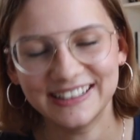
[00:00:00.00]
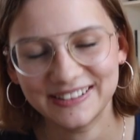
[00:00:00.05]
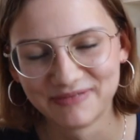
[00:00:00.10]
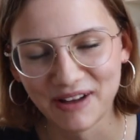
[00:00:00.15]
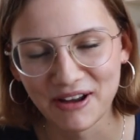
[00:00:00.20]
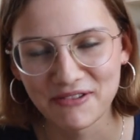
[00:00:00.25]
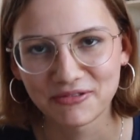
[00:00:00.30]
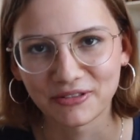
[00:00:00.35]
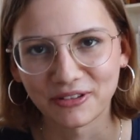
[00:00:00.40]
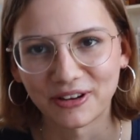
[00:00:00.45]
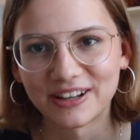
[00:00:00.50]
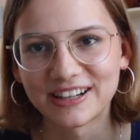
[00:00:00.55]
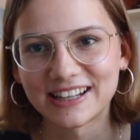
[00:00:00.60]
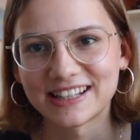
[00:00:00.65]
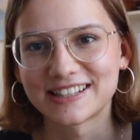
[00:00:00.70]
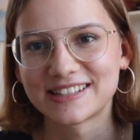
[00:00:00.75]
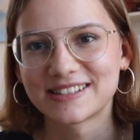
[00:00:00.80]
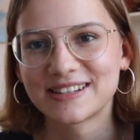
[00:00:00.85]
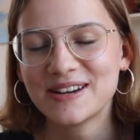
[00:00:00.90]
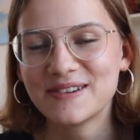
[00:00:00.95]
Mein Freund
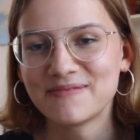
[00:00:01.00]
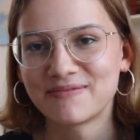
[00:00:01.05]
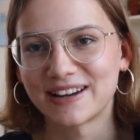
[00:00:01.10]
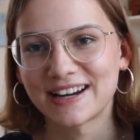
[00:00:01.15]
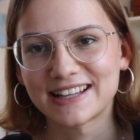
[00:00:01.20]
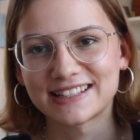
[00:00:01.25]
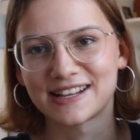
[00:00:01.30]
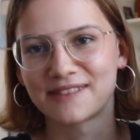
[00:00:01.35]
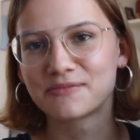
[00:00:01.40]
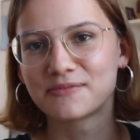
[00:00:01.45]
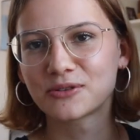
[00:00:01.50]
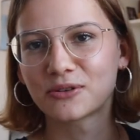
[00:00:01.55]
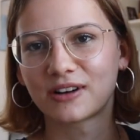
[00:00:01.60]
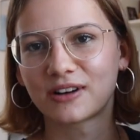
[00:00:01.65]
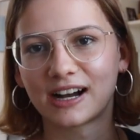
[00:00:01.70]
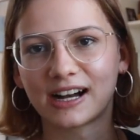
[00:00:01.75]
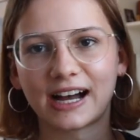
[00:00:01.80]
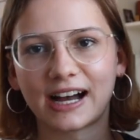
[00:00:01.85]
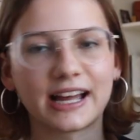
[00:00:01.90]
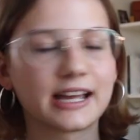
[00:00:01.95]
hat es bei derselben
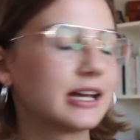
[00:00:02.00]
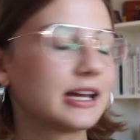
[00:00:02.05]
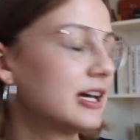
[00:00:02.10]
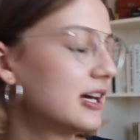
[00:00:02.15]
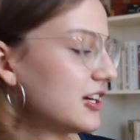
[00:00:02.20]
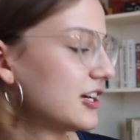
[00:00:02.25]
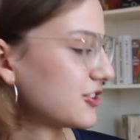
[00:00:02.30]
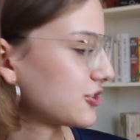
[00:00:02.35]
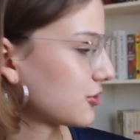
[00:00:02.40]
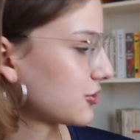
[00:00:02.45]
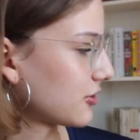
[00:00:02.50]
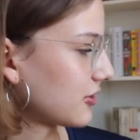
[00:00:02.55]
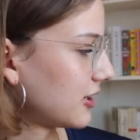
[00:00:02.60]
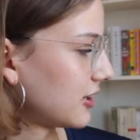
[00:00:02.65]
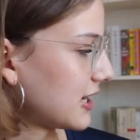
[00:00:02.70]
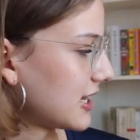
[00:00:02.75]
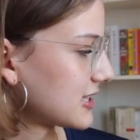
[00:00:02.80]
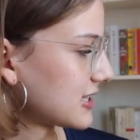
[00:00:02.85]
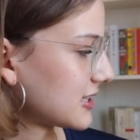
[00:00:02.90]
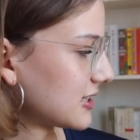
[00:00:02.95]
Druckerei drucken
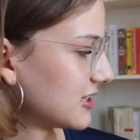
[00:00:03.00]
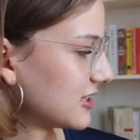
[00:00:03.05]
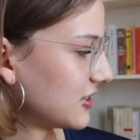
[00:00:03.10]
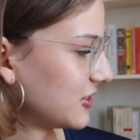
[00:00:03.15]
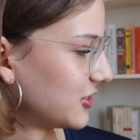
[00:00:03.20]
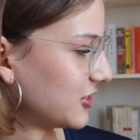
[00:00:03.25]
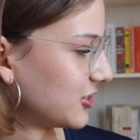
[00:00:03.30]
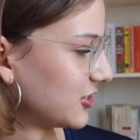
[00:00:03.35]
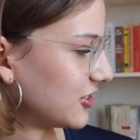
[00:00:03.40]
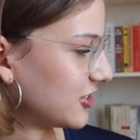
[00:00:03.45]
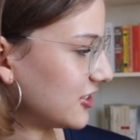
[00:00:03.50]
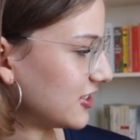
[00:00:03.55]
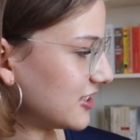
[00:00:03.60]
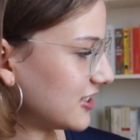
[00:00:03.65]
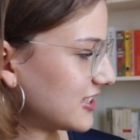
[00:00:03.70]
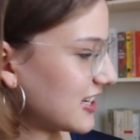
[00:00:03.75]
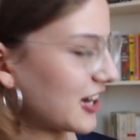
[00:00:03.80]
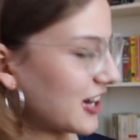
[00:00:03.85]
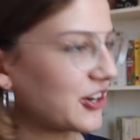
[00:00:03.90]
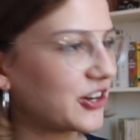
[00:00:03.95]
lassen
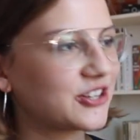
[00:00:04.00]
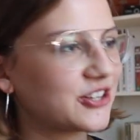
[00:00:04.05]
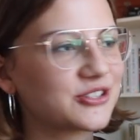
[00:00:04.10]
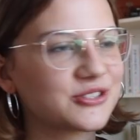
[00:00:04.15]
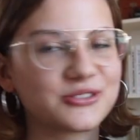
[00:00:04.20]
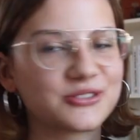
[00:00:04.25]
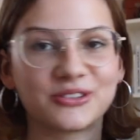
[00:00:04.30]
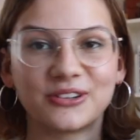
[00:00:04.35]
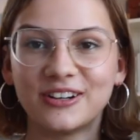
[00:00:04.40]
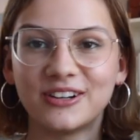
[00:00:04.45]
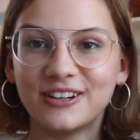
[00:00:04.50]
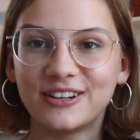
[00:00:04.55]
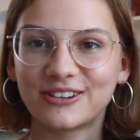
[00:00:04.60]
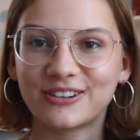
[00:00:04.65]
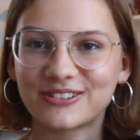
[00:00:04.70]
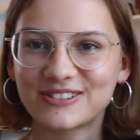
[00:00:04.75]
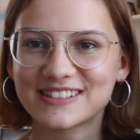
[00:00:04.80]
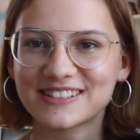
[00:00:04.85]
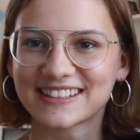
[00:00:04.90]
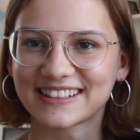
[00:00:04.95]
und dann können so
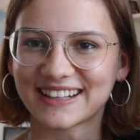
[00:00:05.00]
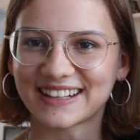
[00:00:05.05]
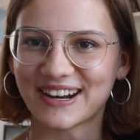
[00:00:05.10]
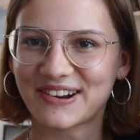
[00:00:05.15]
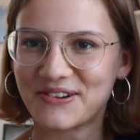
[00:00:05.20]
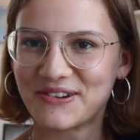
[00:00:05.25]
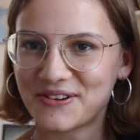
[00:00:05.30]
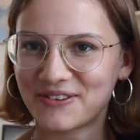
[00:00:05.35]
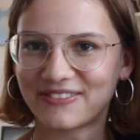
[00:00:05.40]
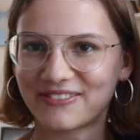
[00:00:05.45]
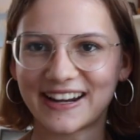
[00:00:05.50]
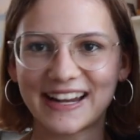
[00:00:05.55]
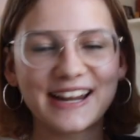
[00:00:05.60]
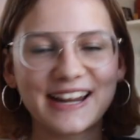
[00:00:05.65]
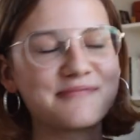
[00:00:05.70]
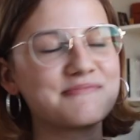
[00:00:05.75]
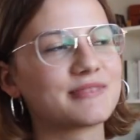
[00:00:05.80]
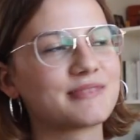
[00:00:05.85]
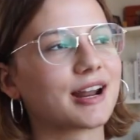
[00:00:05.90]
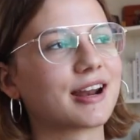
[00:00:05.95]
unsere dann irgendwann
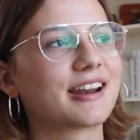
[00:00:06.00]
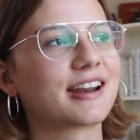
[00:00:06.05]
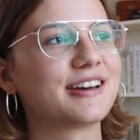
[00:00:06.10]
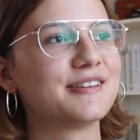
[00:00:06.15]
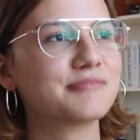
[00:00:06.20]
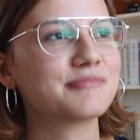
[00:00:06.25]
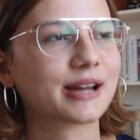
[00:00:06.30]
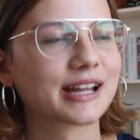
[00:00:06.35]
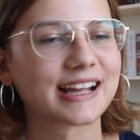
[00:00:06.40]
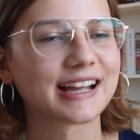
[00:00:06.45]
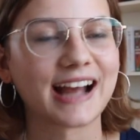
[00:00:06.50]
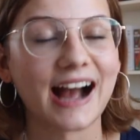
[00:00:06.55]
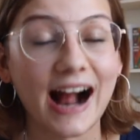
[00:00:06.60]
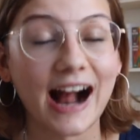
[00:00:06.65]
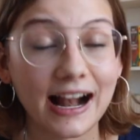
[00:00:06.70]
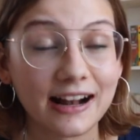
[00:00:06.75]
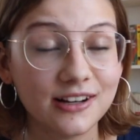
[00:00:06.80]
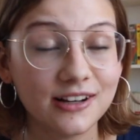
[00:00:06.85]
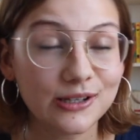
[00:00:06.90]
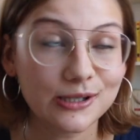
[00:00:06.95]
nebeneinander im
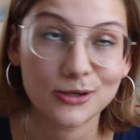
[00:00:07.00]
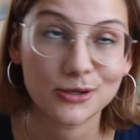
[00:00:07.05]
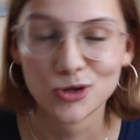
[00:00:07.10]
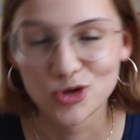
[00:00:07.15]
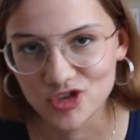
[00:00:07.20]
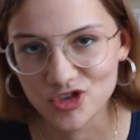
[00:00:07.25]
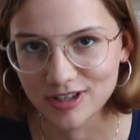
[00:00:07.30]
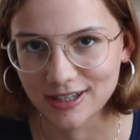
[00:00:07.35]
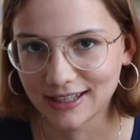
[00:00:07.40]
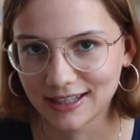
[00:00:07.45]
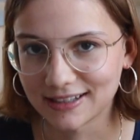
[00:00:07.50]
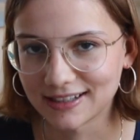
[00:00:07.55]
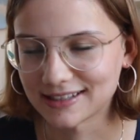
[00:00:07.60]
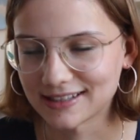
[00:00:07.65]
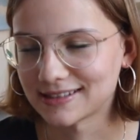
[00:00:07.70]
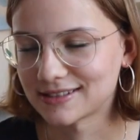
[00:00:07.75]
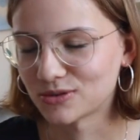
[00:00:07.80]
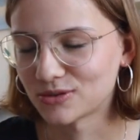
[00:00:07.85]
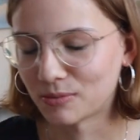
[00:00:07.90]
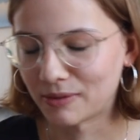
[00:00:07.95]
Regal stehen. Das
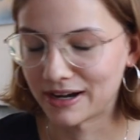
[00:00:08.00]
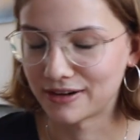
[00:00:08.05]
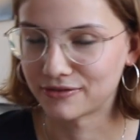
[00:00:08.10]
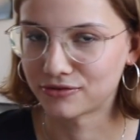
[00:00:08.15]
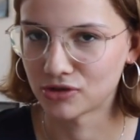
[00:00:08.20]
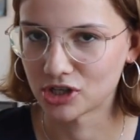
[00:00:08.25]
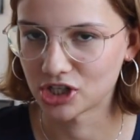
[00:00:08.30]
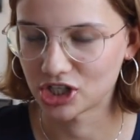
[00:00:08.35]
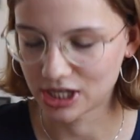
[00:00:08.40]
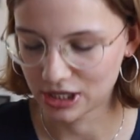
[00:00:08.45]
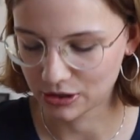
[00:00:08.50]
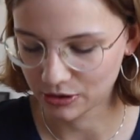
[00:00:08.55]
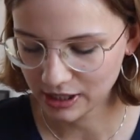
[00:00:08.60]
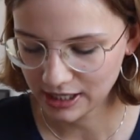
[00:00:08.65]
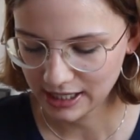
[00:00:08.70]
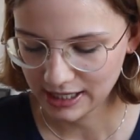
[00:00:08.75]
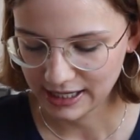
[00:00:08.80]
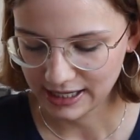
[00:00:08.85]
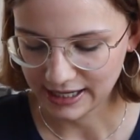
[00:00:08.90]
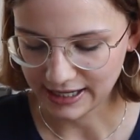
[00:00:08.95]
ist so meine Vorstellung.
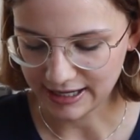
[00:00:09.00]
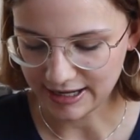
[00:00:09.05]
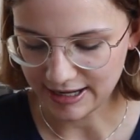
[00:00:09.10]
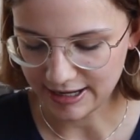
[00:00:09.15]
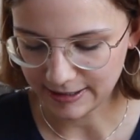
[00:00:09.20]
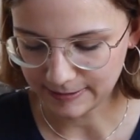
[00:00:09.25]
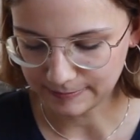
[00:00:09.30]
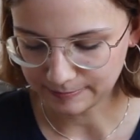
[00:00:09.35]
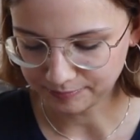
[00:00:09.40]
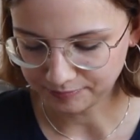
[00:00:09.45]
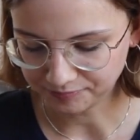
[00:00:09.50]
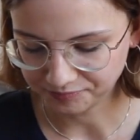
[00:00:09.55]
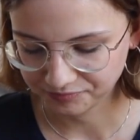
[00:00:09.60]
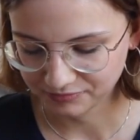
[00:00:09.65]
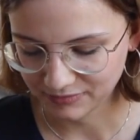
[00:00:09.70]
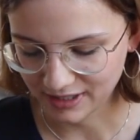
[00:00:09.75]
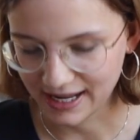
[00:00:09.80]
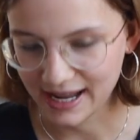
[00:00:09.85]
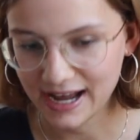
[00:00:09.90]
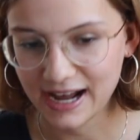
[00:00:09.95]
Ähm,
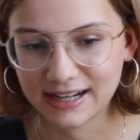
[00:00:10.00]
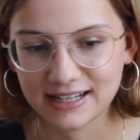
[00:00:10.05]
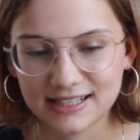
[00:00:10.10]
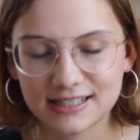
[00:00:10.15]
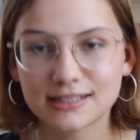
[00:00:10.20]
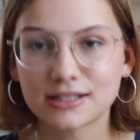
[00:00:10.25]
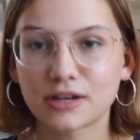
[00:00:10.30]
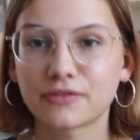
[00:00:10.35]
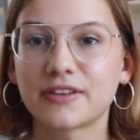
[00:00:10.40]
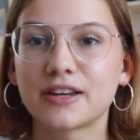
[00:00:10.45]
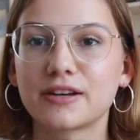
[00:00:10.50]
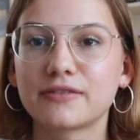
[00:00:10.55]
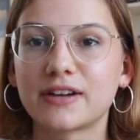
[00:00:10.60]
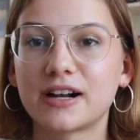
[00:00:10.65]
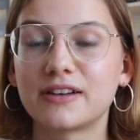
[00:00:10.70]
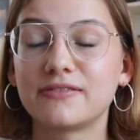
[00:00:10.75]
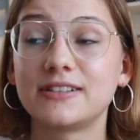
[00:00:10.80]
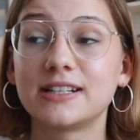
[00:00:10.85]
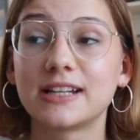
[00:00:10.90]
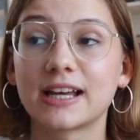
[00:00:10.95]
ja, das ist auf jeden
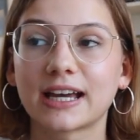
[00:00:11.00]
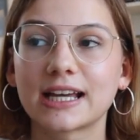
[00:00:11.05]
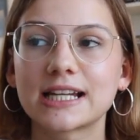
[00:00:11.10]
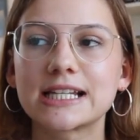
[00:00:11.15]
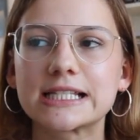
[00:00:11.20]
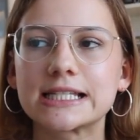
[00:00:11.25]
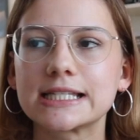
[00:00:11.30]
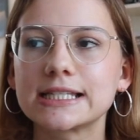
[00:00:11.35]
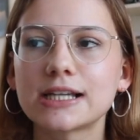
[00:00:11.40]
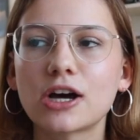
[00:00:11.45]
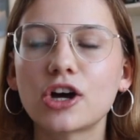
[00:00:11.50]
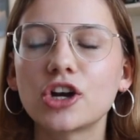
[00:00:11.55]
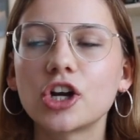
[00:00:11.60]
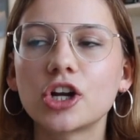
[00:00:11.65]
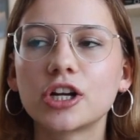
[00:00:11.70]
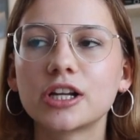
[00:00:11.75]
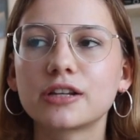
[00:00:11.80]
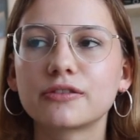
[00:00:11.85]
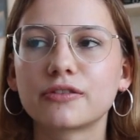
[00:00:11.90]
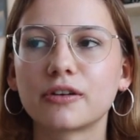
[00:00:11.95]
Fall ein wilder Ritt. Es ist auch
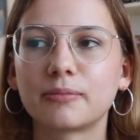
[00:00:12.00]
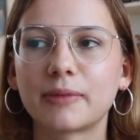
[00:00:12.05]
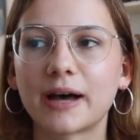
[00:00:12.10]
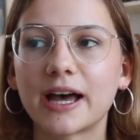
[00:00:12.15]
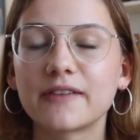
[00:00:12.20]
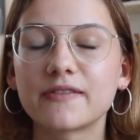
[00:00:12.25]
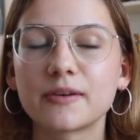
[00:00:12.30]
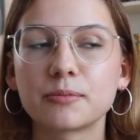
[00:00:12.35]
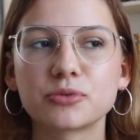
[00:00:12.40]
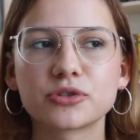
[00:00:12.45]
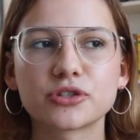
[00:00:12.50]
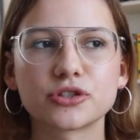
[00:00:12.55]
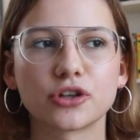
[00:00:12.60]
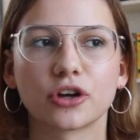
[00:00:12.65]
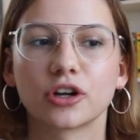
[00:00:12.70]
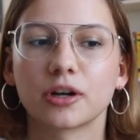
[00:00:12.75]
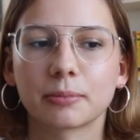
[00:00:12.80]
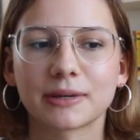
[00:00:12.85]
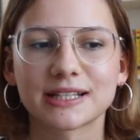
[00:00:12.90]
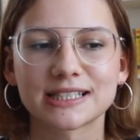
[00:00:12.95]
noch nicht vorbei. Wir müssen
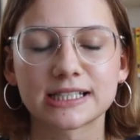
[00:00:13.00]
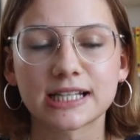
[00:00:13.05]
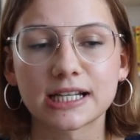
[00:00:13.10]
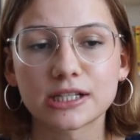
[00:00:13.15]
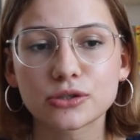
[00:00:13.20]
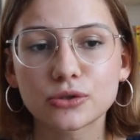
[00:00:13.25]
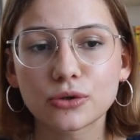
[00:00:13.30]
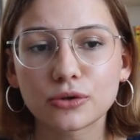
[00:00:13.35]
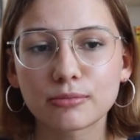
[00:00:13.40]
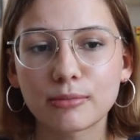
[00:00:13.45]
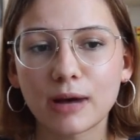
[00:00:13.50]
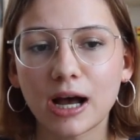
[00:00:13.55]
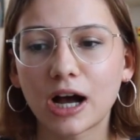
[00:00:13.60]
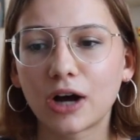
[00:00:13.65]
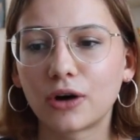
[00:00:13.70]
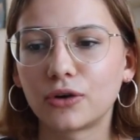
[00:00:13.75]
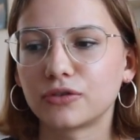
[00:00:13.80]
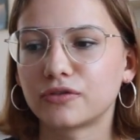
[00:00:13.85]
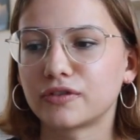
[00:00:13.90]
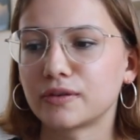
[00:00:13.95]
noch eine Präsentation
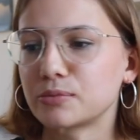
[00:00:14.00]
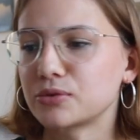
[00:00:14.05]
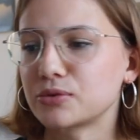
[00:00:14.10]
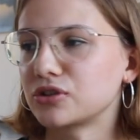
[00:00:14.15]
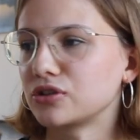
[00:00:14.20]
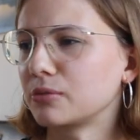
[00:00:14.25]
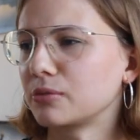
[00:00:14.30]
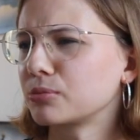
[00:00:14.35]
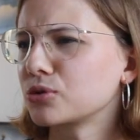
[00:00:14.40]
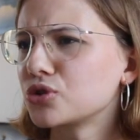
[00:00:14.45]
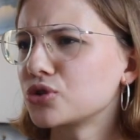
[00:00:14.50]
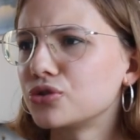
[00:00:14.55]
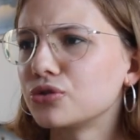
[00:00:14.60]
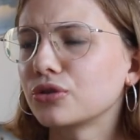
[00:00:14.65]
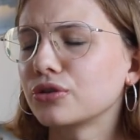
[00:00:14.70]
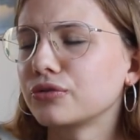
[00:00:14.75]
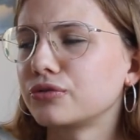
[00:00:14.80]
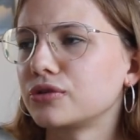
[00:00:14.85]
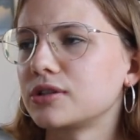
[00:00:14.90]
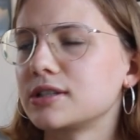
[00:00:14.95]
machen und wir müssen noch
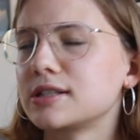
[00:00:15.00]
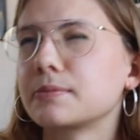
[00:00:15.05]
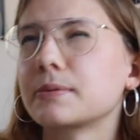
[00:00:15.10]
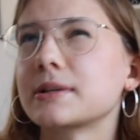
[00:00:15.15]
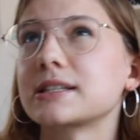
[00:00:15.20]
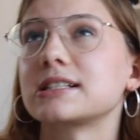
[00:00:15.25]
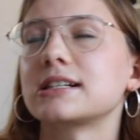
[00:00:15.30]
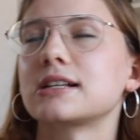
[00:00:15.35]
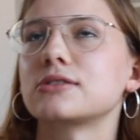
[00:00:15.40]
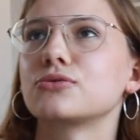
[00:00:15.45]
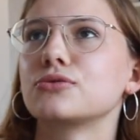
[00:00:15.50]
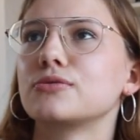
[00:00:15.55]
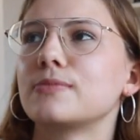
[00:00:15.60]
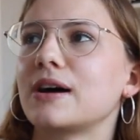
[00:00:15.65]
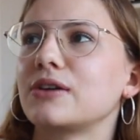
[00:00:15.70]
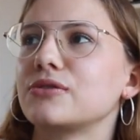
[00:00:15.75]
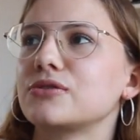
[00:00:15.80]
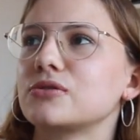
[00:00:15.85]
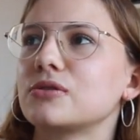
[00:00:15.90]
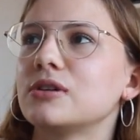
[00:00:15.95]
Broschüre für diese Präsentation
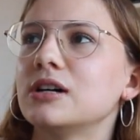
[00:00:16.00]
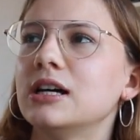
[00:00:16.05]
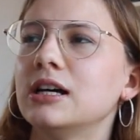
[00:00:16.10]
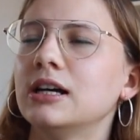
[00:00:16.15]
machen und so.